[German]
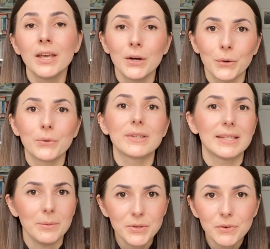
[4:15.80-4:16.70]
Und
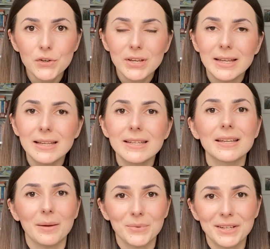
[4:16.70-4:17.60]

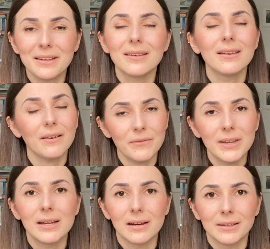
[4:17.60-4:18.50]
selbstverständlich habt ihr hier
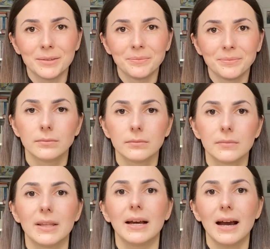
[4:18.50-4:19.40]
WLAN.
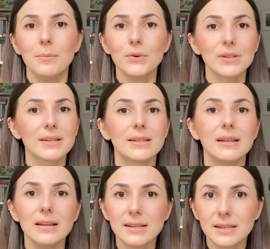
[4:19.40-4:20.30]
Der Campus ist
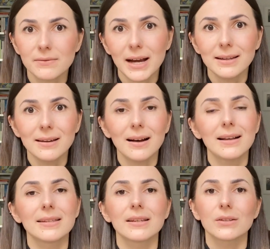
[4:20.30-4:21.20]
nichts weiter
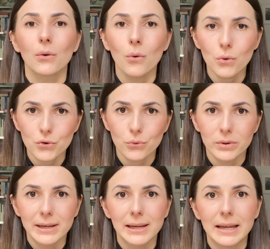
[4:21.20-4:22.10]
als das
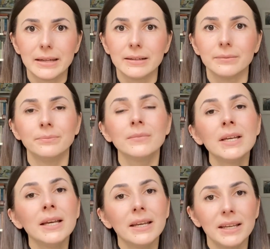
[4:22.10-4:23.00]
Hochschulgelände.
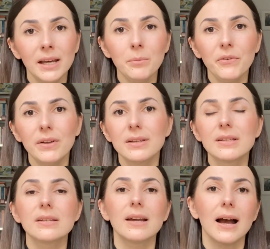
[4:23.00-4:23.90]
Hier befinden
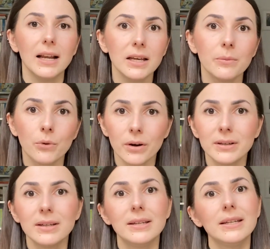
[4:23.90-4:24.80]
sich alle
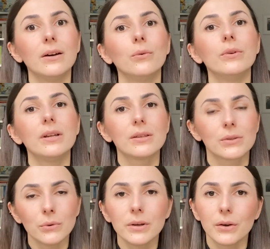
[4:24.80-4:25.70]
Gebäude, die der Uni
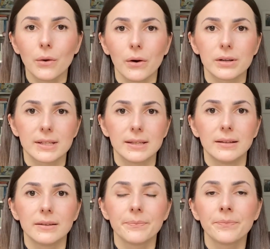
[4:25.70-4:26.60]
zugehörig
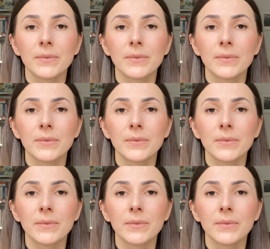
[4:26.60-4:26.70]
sind.